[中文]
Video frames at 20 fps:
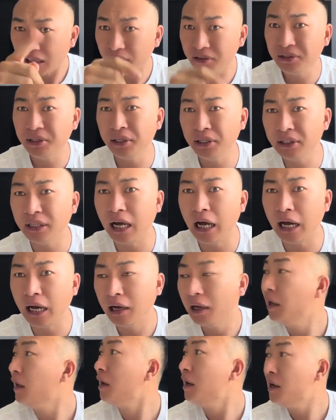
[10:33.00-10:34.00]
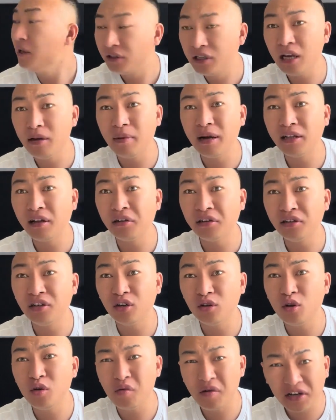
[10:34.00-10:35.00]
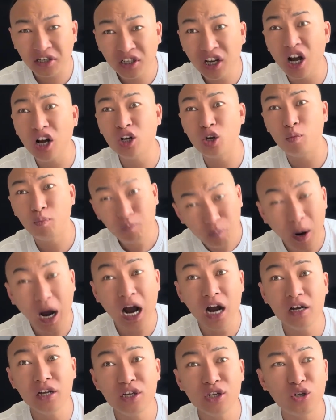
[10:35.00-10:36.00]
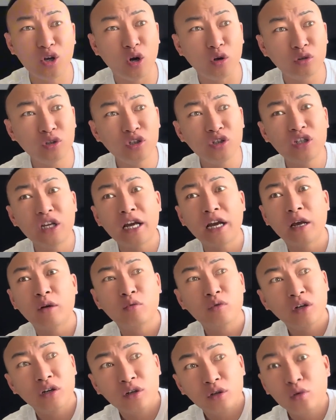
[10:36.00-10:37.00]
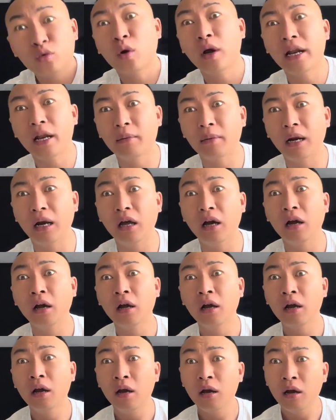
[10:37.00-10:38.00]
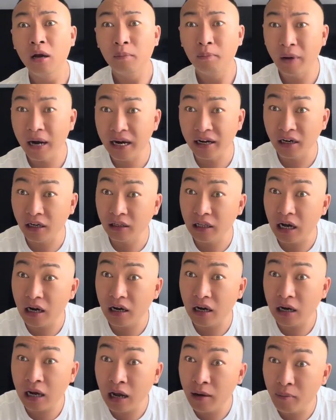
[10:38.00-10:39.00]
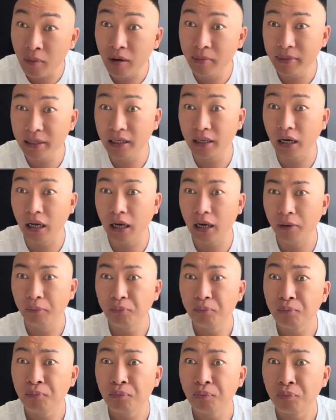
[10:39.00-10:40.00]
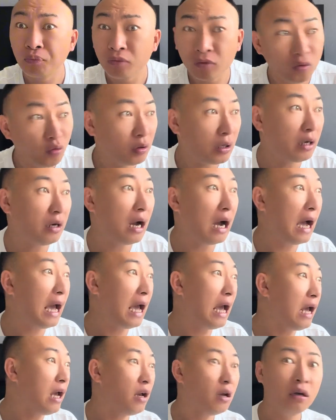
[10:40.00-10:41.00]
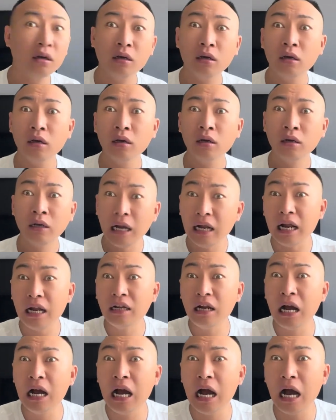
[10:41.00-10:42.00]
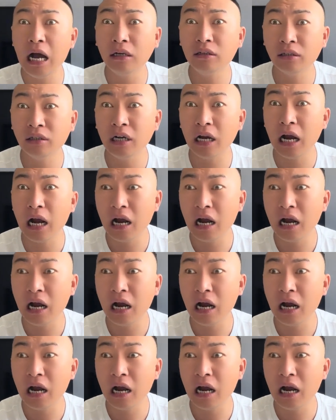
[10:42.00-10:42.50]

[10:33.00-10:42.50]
这一打，这边当时丁俊伟上去梆一脚，直接给胡景丽就踹这边了，百丈大哥看懵逼了，杜成说：“哎，干啥仗啊？这是，